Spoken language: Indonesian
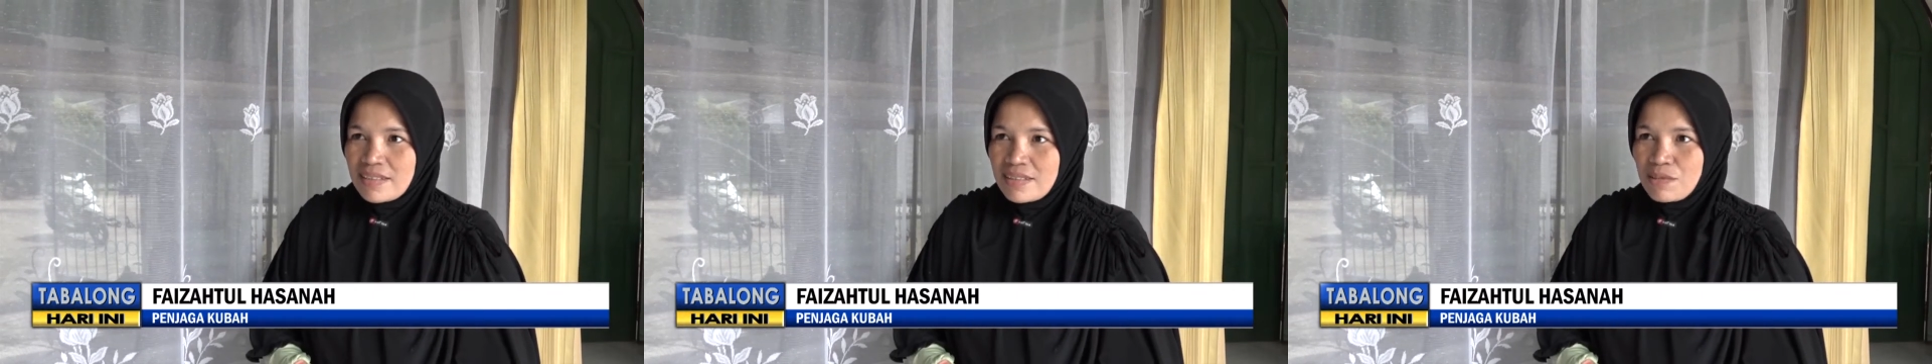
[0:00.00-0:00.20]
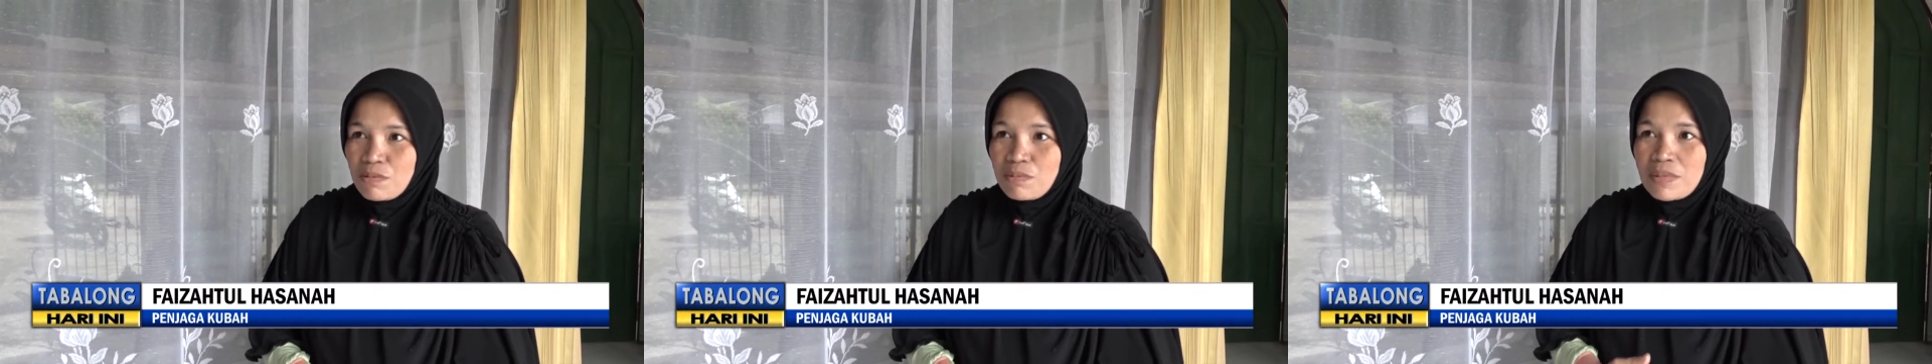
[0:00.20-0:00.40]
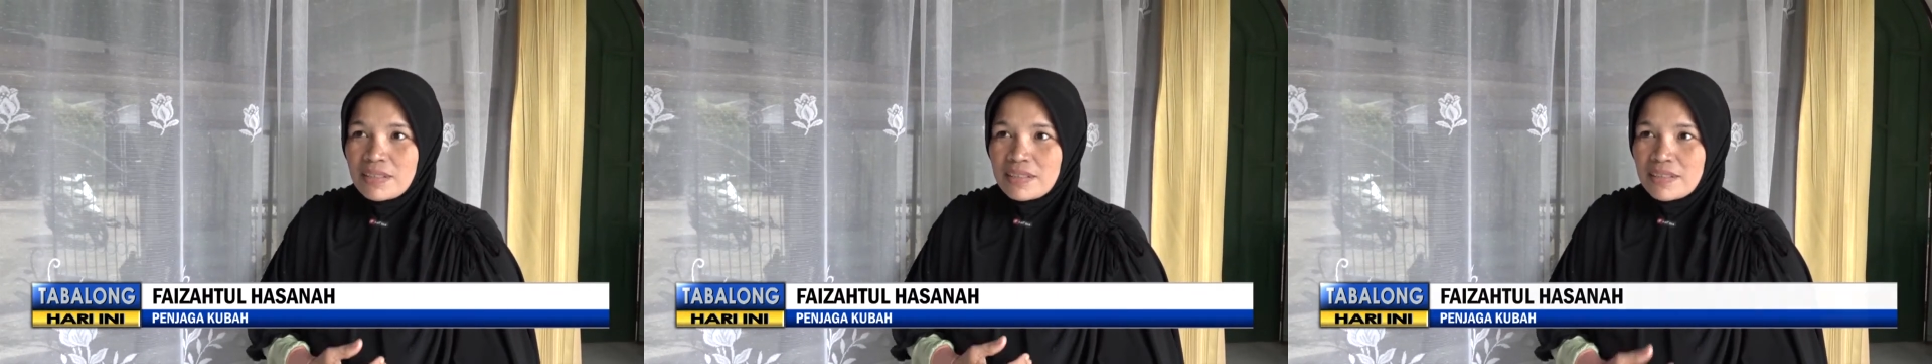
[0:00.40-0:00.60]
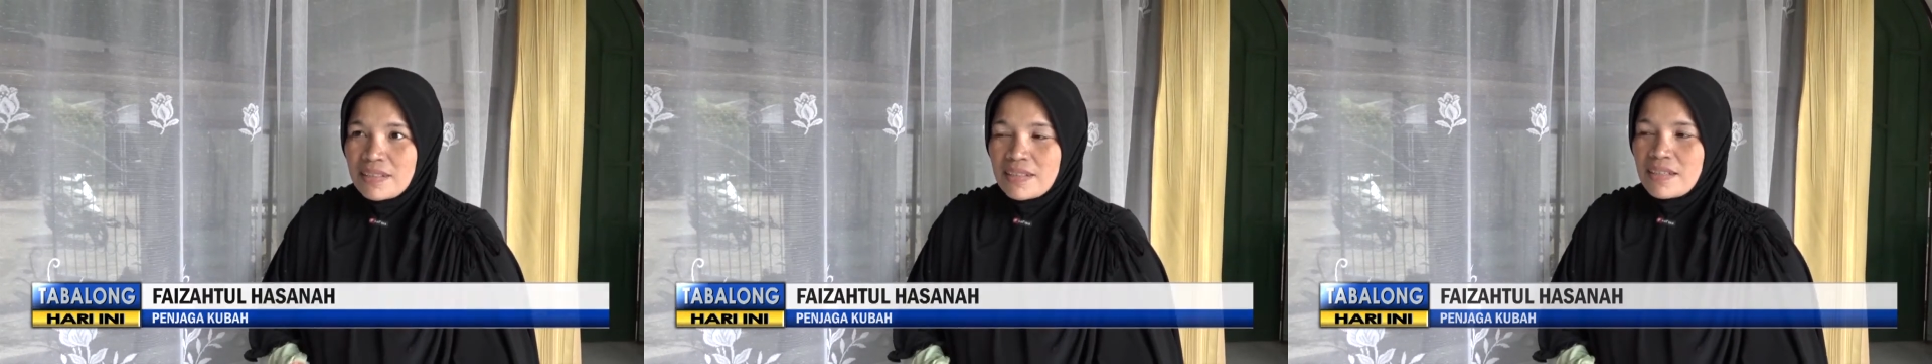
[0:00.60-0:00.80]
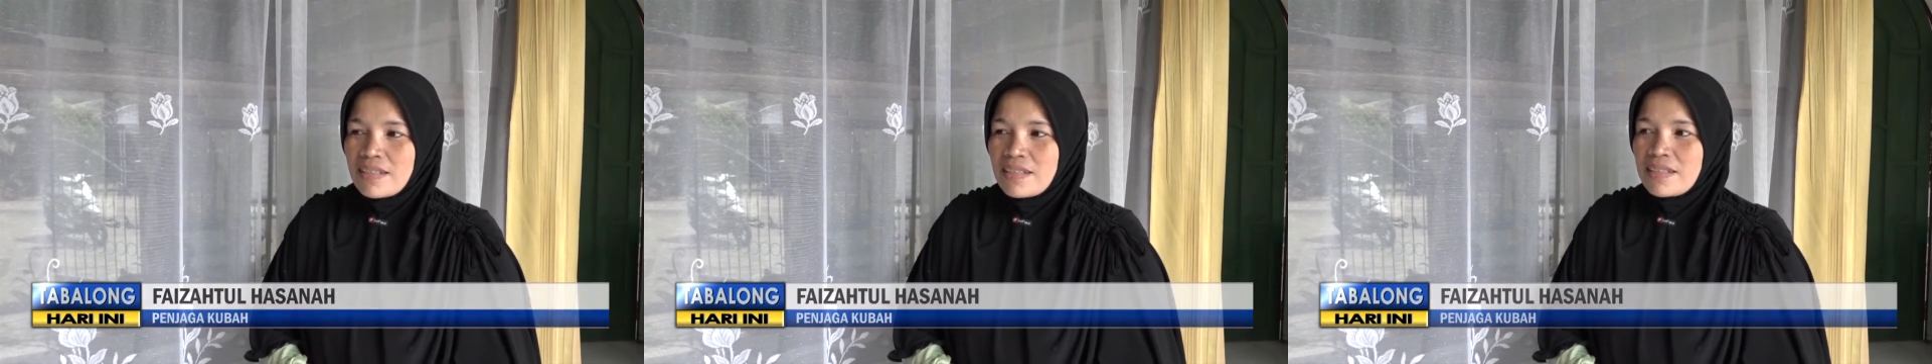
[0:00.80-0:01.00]

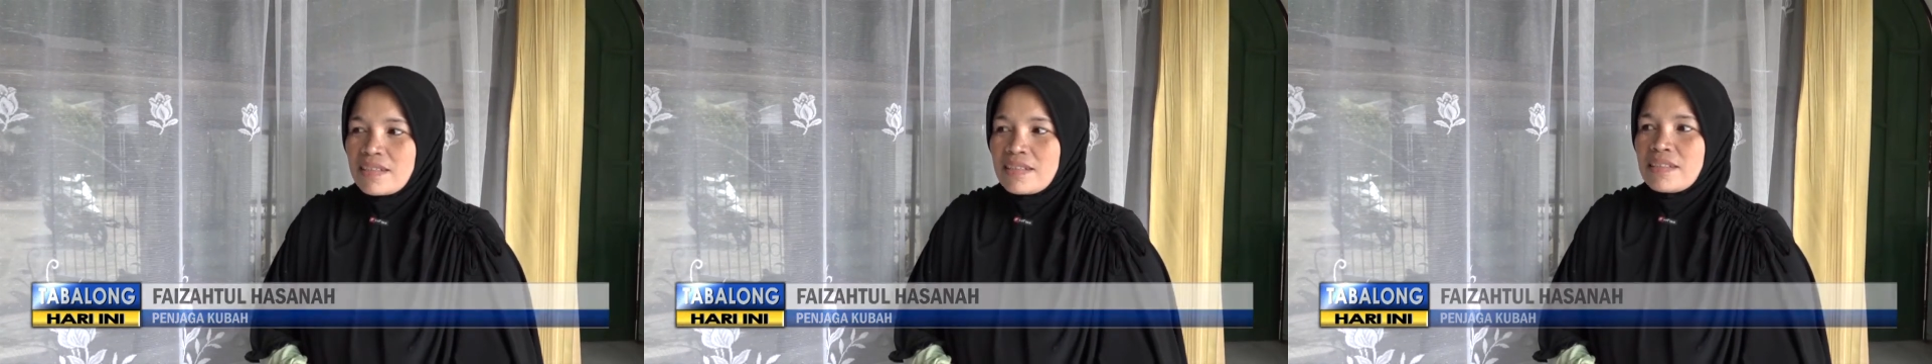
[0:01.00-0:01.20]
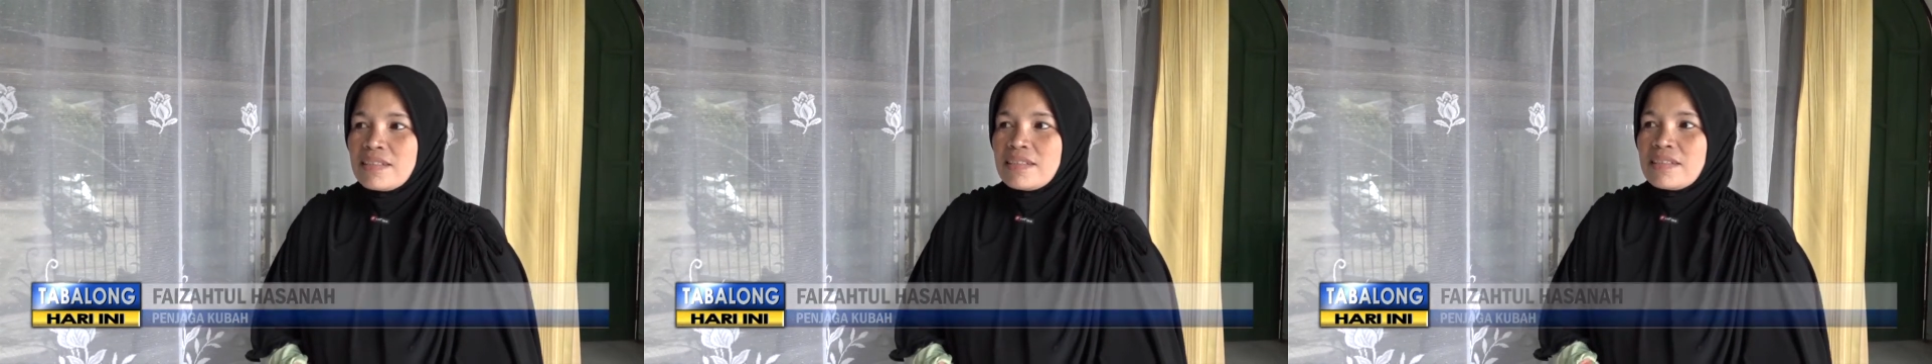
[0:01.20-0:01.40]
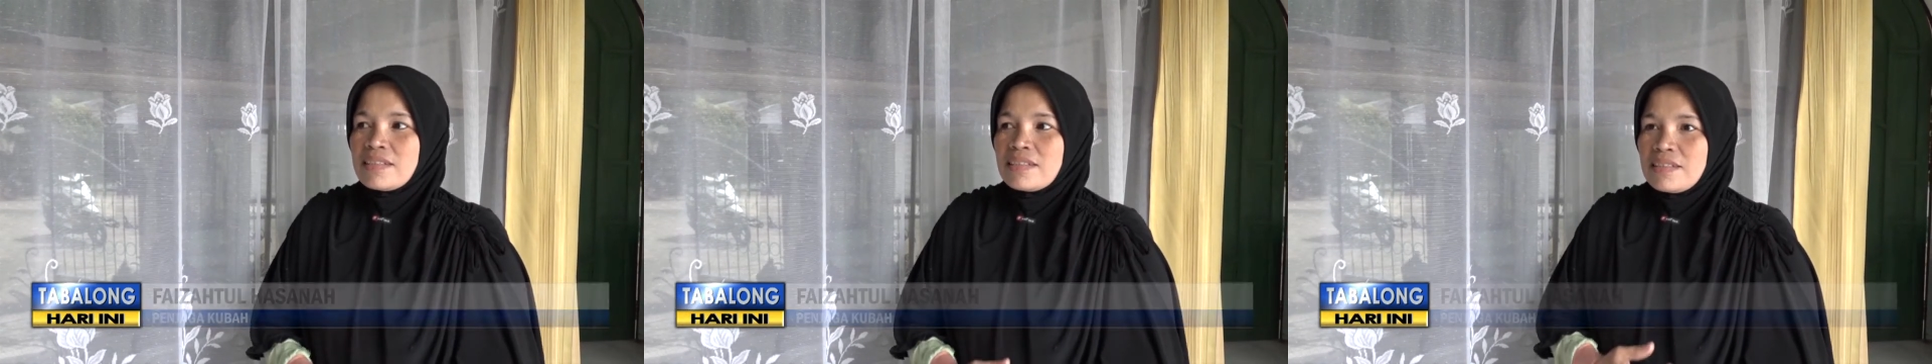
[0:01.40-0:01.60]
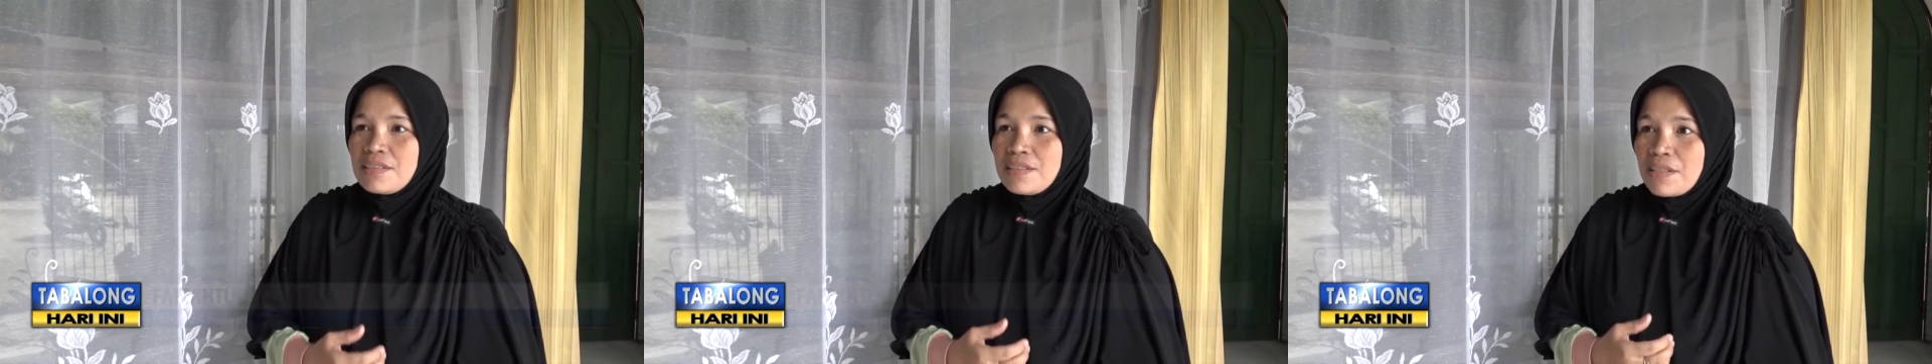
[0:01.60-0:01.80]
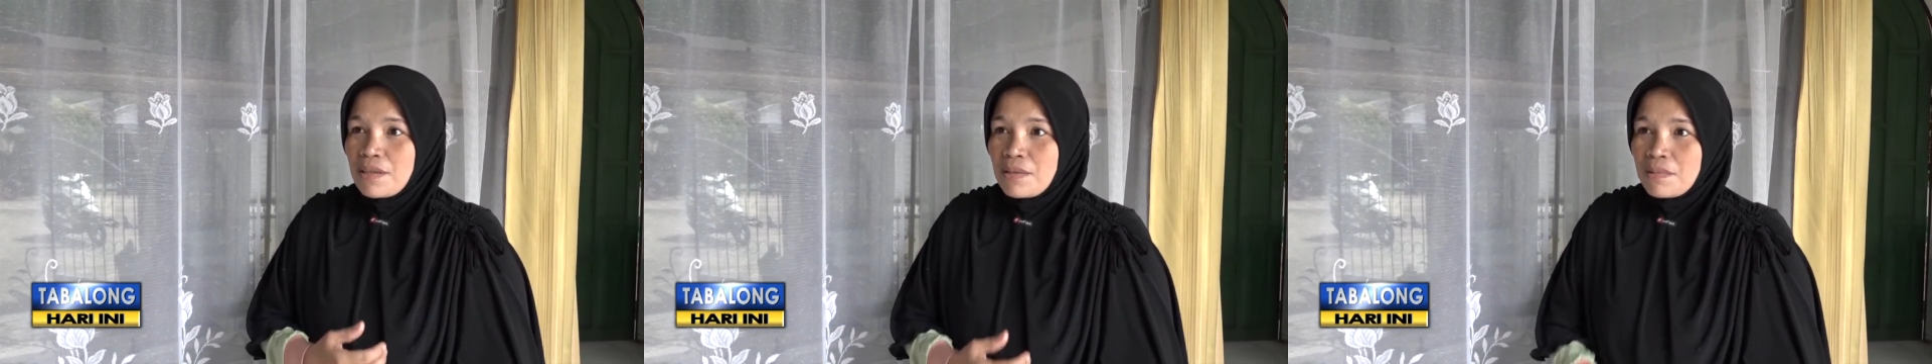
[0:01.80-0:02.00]
Sumatera,
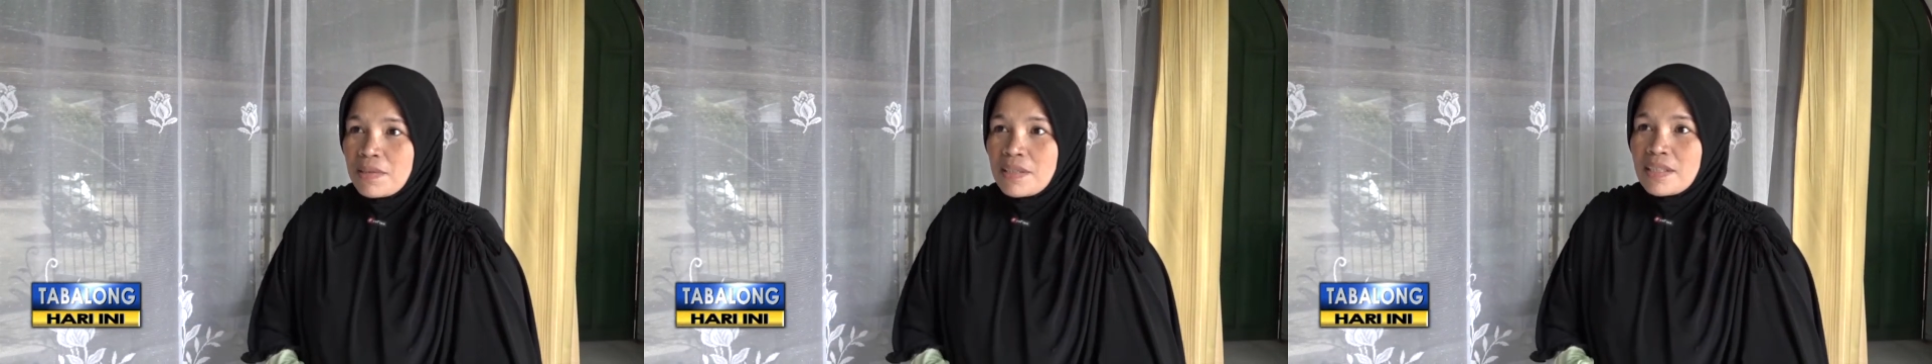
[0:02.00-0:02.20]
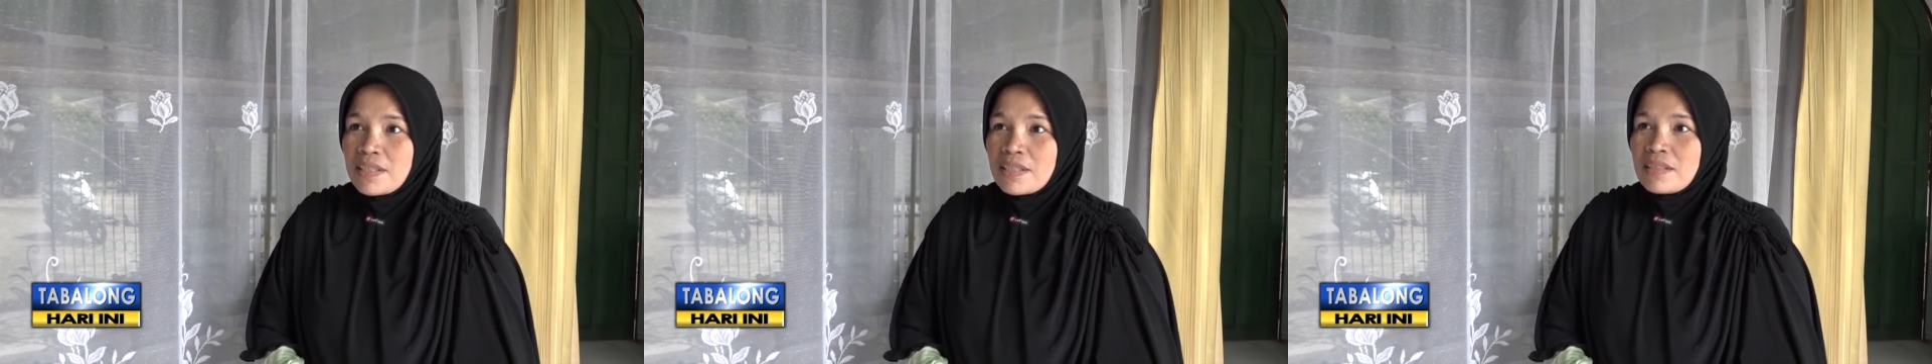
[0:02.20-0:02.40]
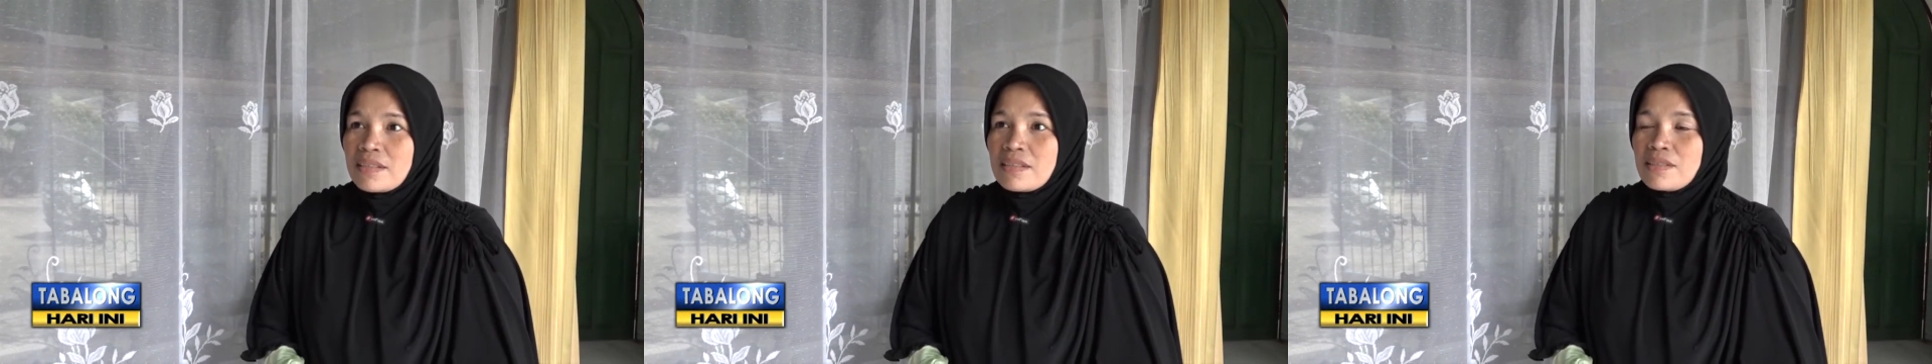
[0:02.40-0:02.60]
Jawa,